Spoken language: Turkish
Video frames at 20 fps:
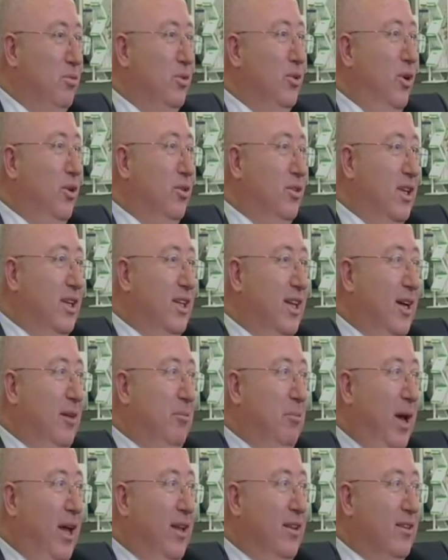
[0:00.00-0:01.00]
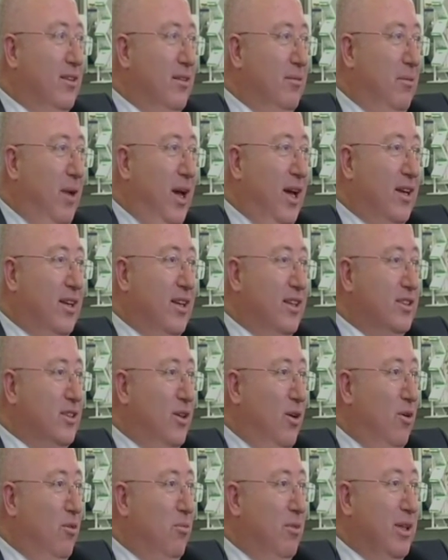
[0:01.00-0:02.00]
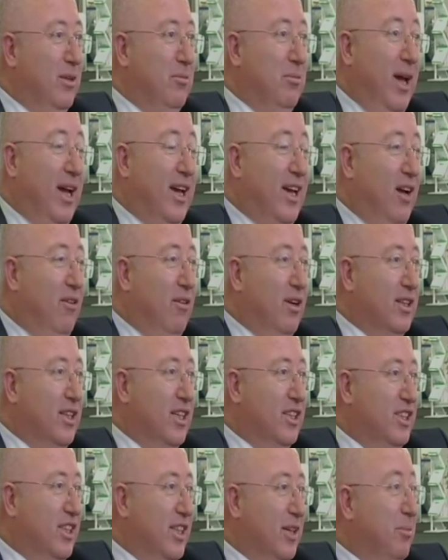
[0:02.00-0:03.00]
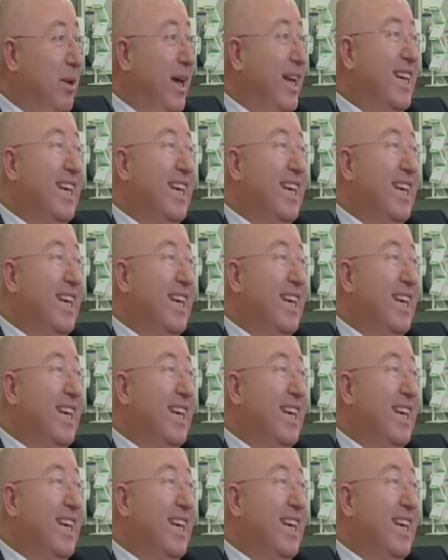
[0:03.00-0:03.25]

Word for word: Bu noktada ben merkezde olmanın belki avantajıyla,